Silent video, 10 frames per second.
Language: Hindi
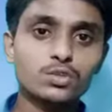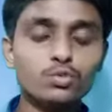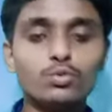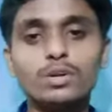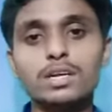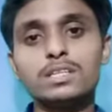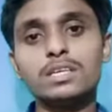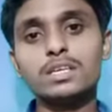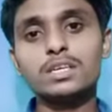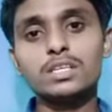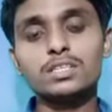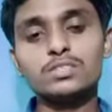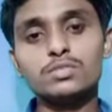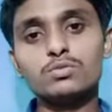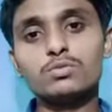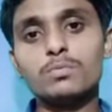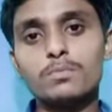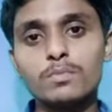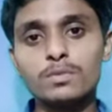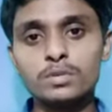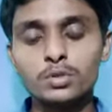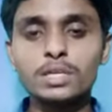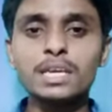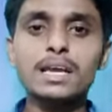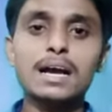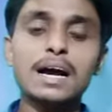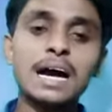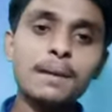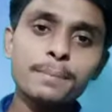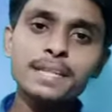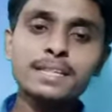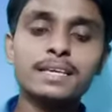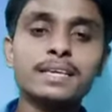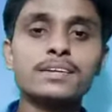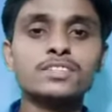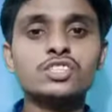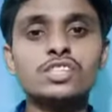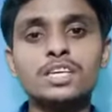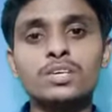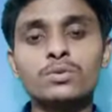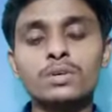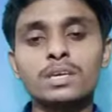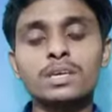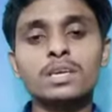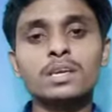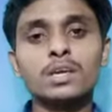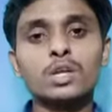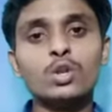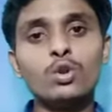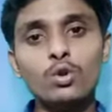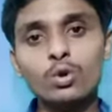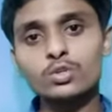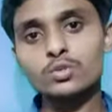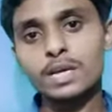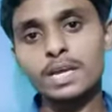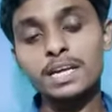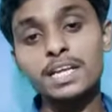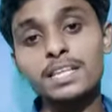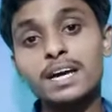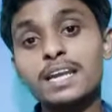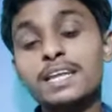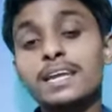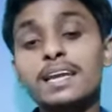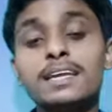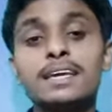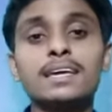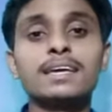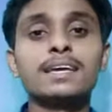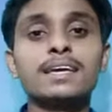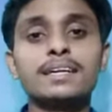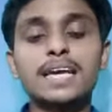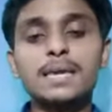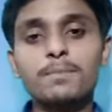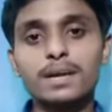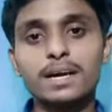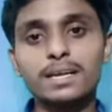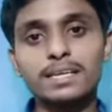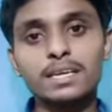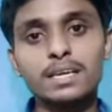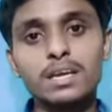दूर कर दी क्योंकि आपने ये एक चीज़ देखी होगी कि लोग जो है नींद आने के लिए कई प्रकार की